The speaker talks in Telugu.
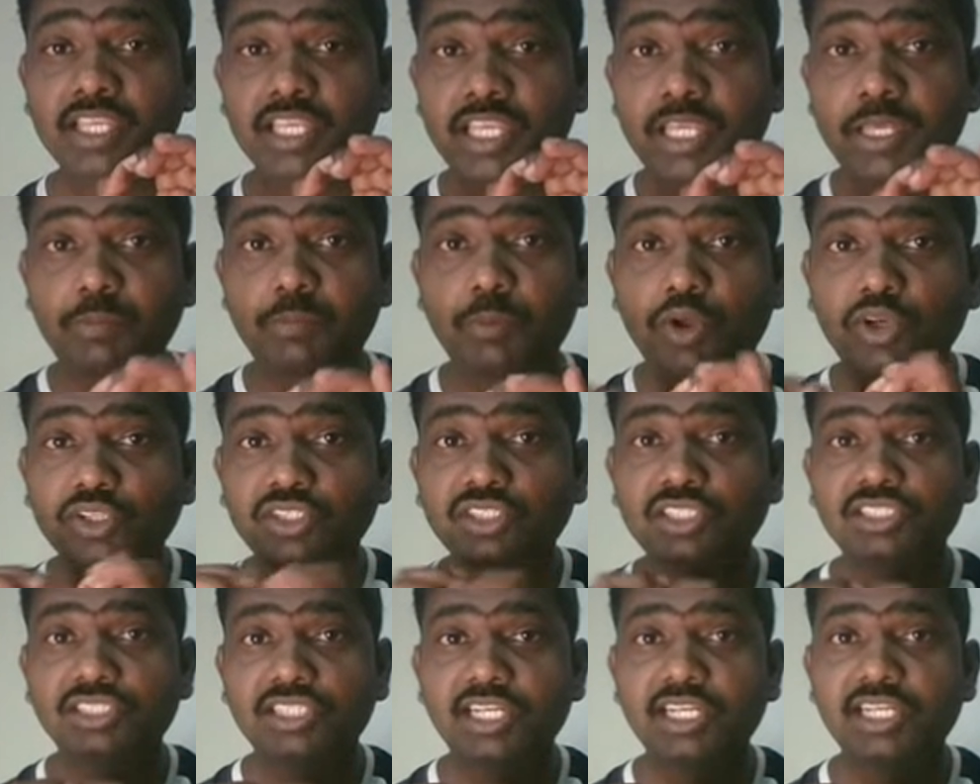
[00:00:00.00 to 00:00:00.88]
ఈ
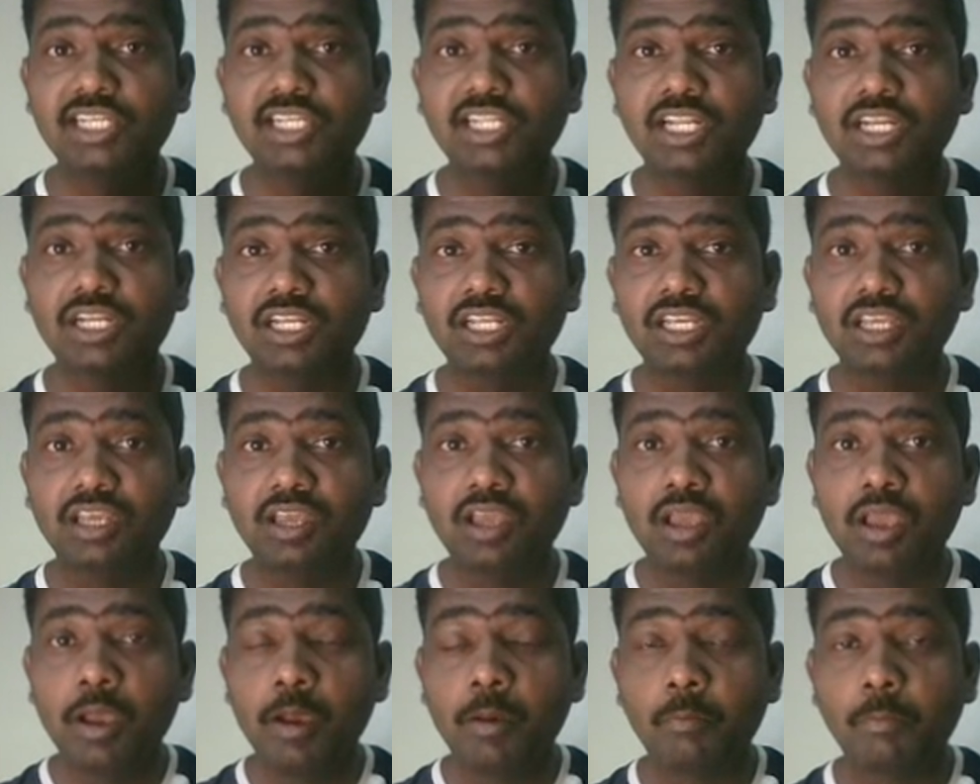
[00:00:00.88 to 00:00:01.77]
ప్రాసెస్ ఏంటి అంటే
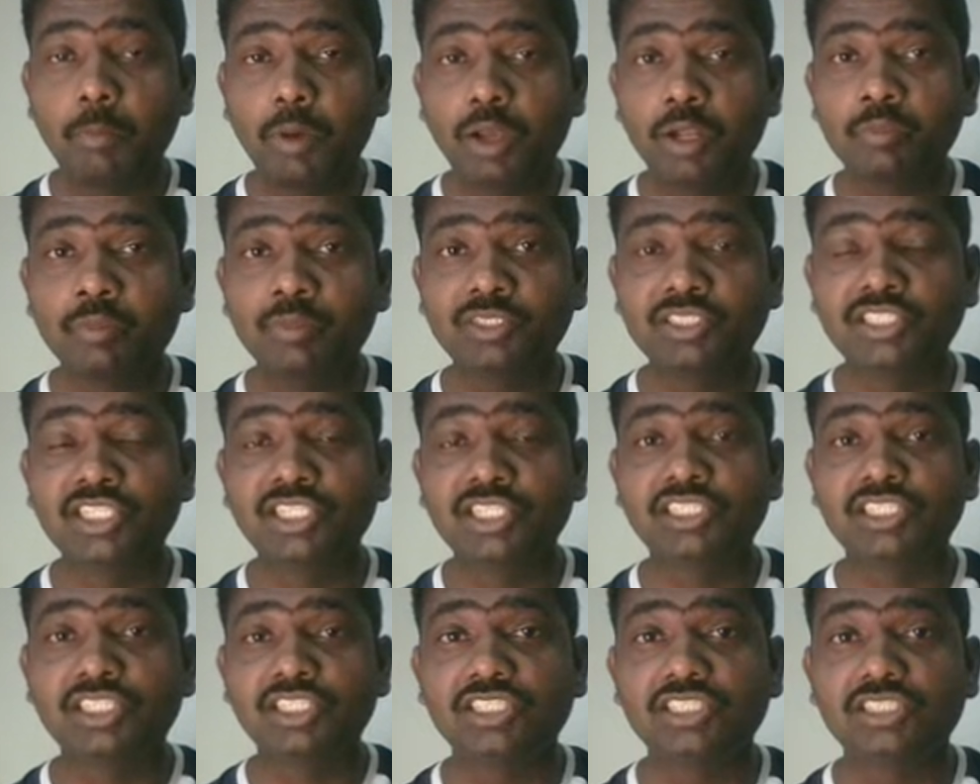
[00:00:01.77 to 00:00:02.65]
మనం
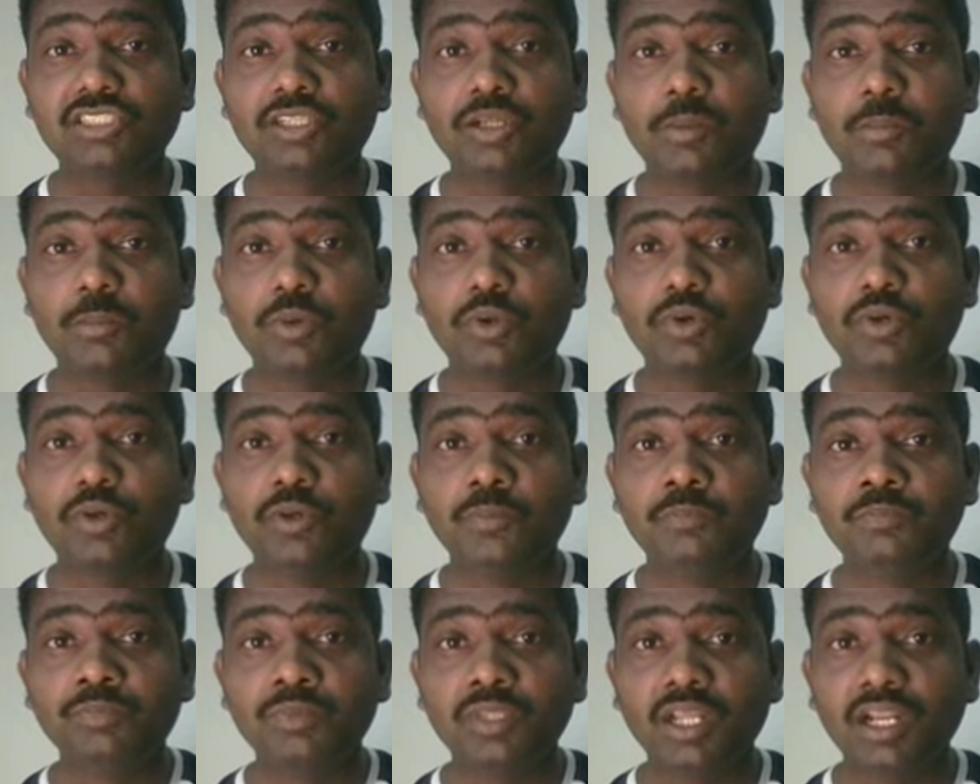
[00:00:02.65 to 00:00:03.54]
మిషనింగ్ చేసినప్పుడు
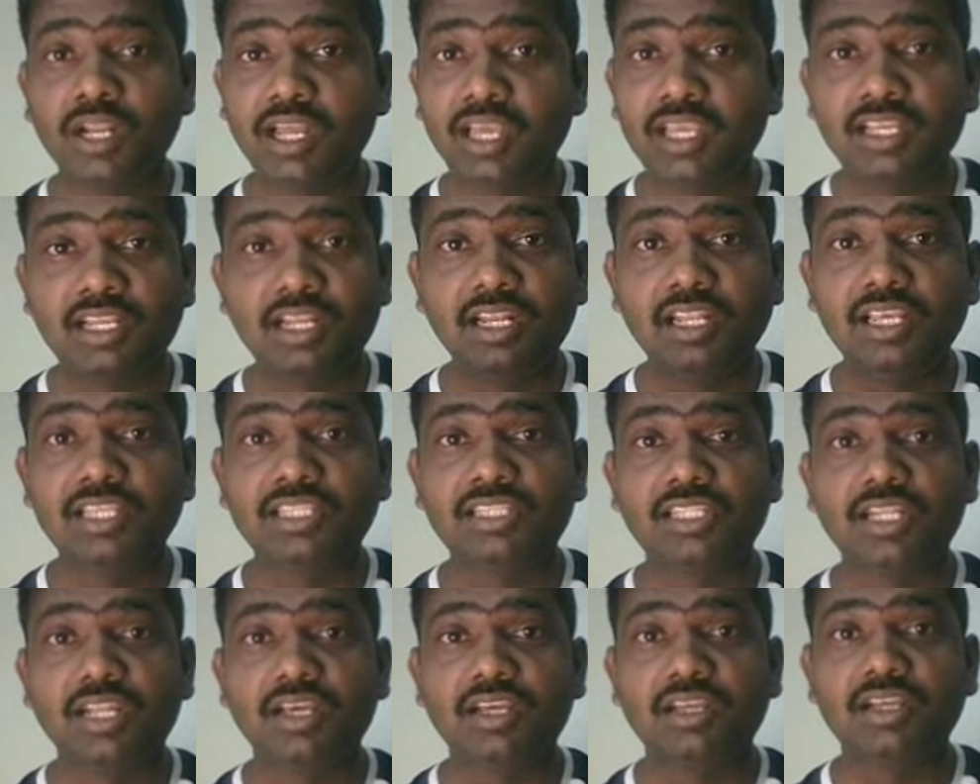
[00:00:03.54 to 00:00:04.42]
లైక్
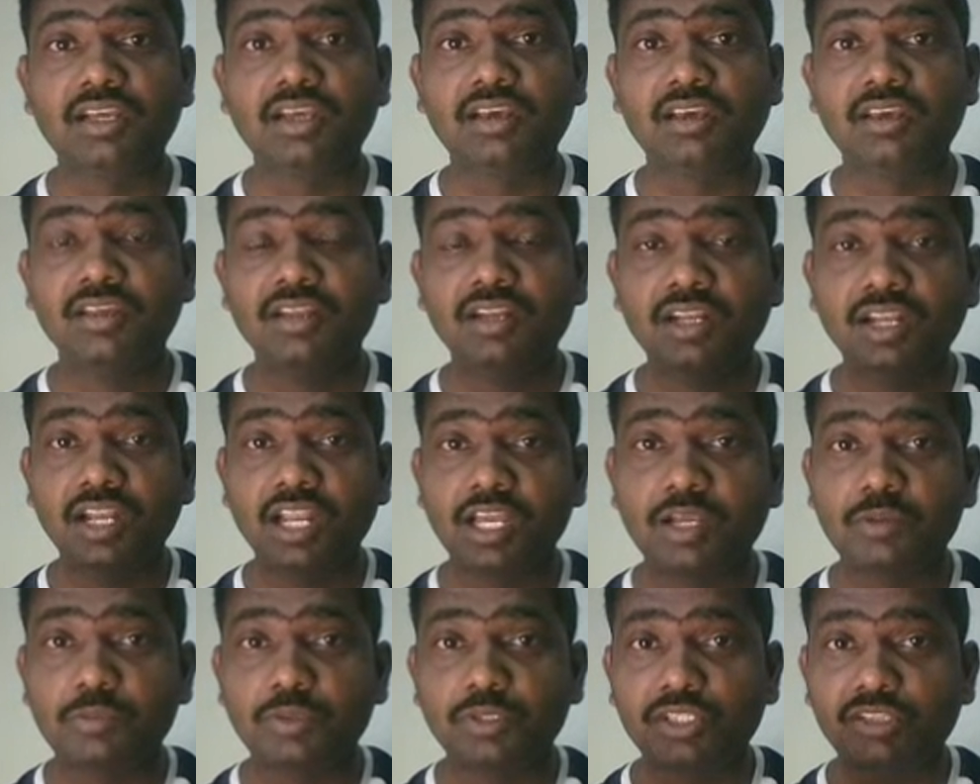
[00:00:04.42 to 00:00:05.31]
లేత్ లాగా
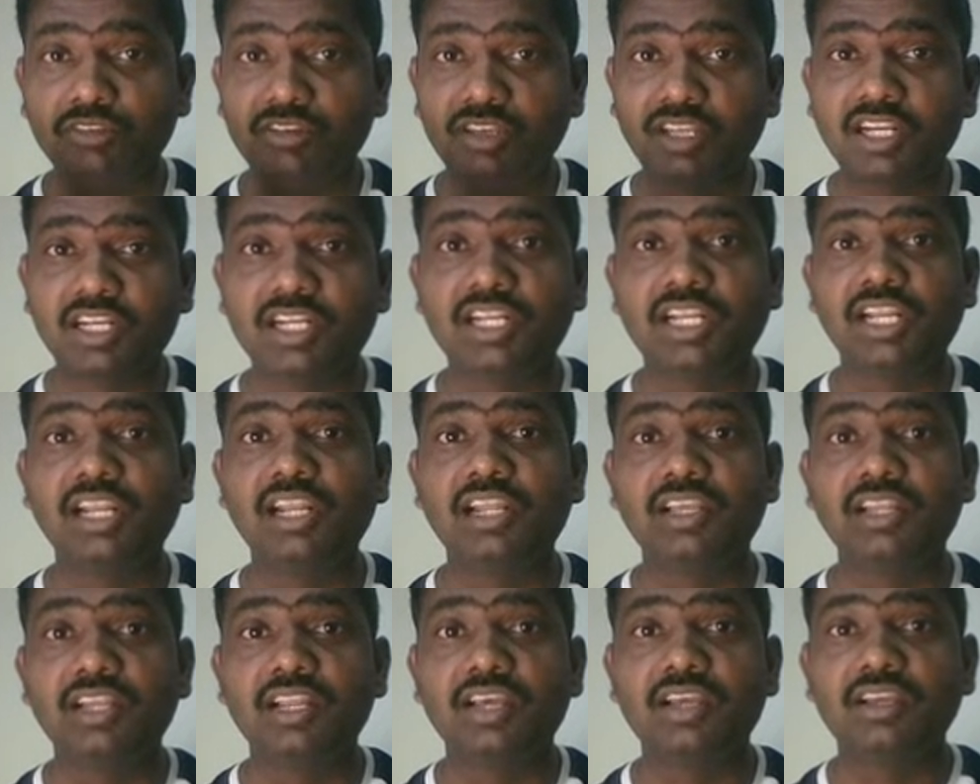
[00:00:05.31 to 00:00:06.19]
లేకపోతే వేరే
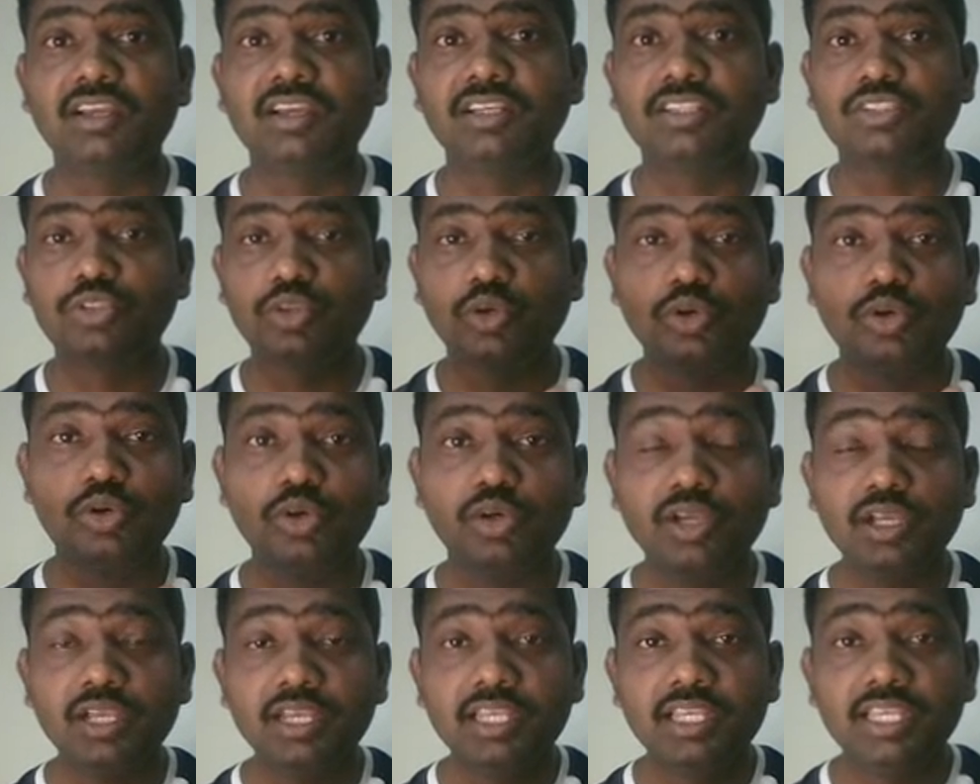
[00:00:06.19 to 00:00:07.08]
డ్రిల్లింగ్ లాగా సో
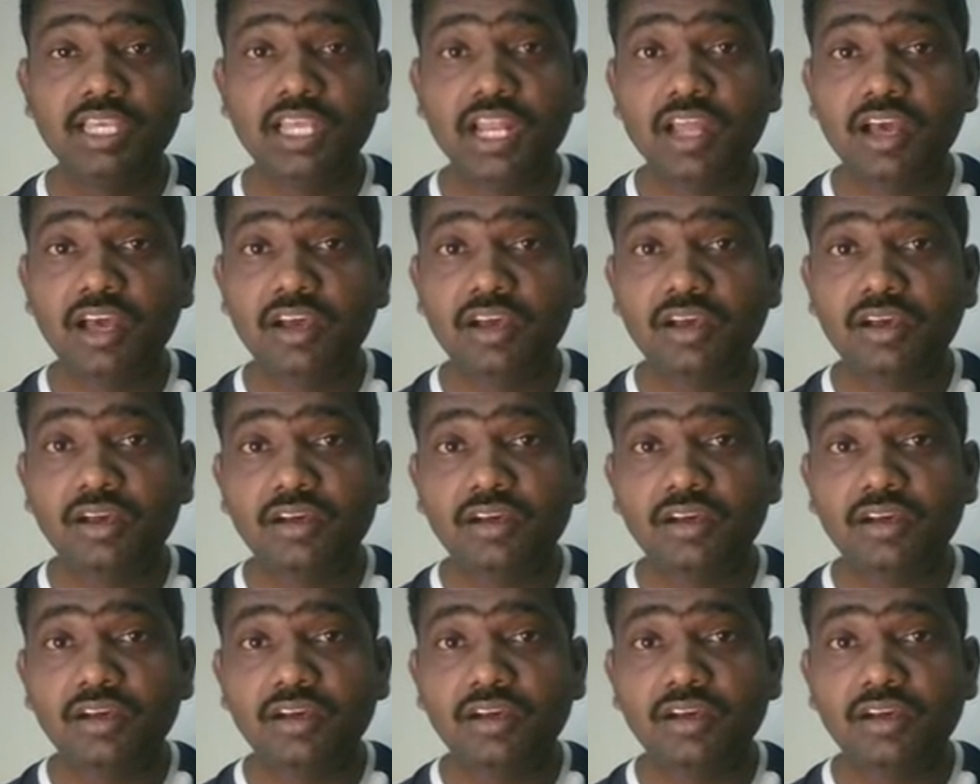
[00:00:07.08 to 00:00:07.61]
ఇలా